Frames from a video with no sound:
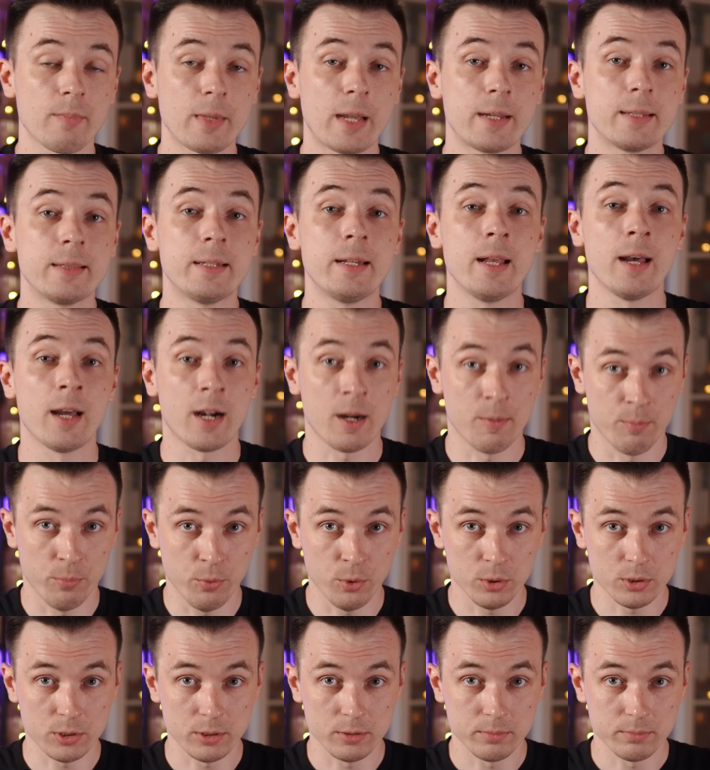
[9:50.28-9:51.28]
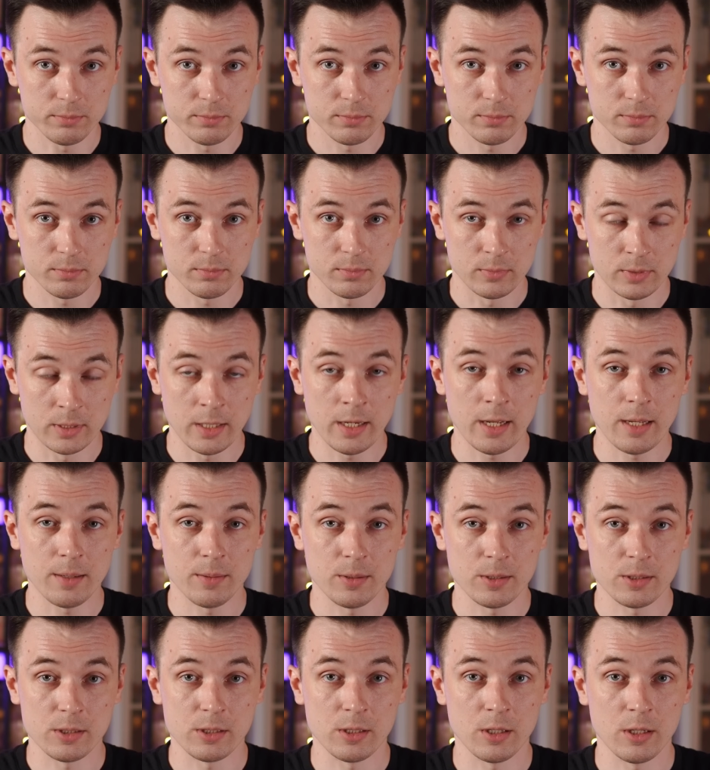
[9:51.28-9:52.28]
для работы.
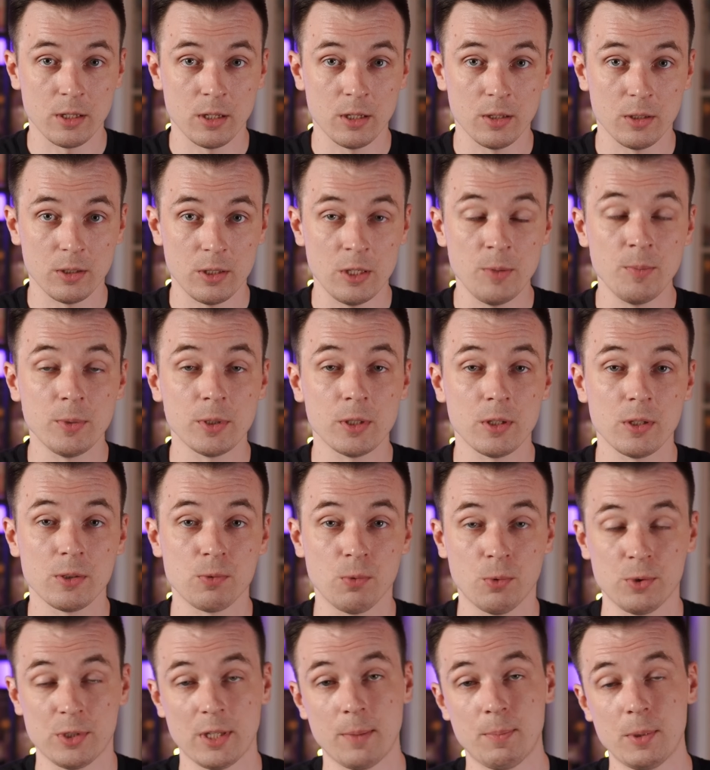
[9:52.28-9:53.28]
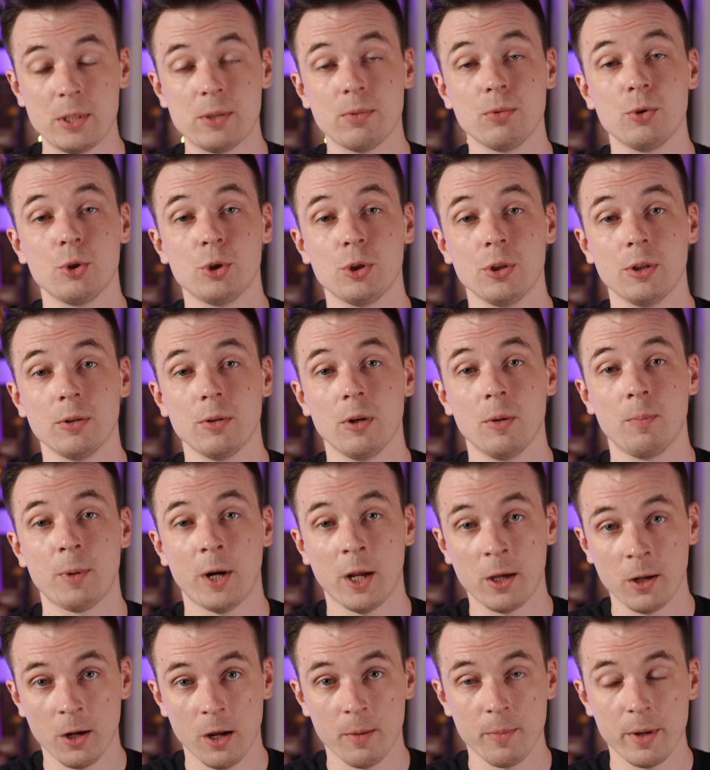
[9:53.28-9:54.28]
Да, с э, именно звукозаписывающей э,
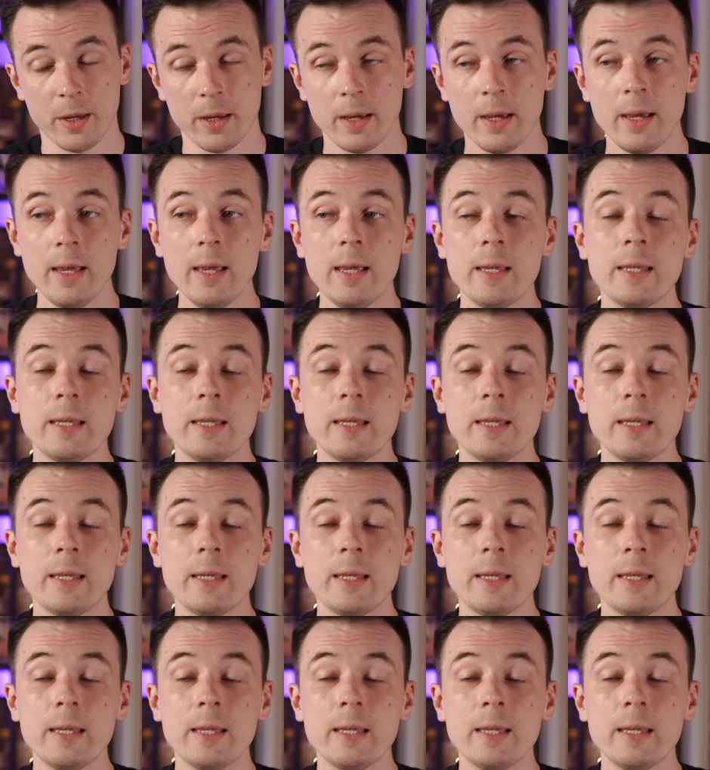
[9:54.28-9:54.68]
программой.